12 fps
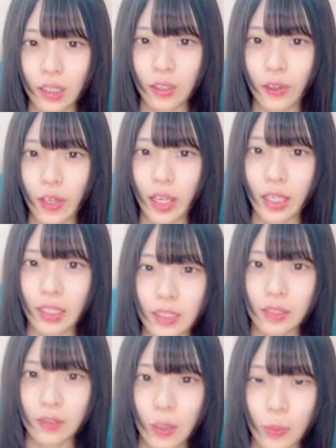とか
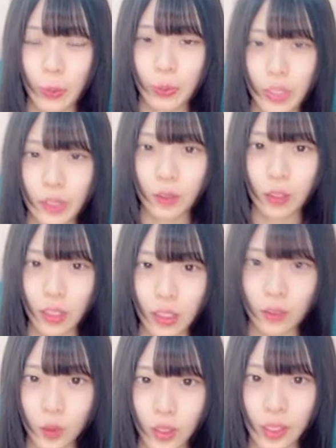ハヤシはやっぱビーフが
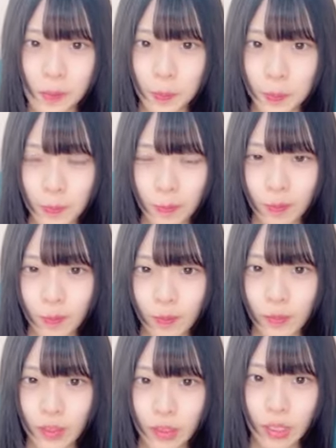良くない
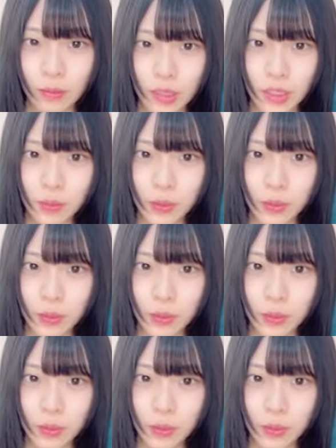あおしの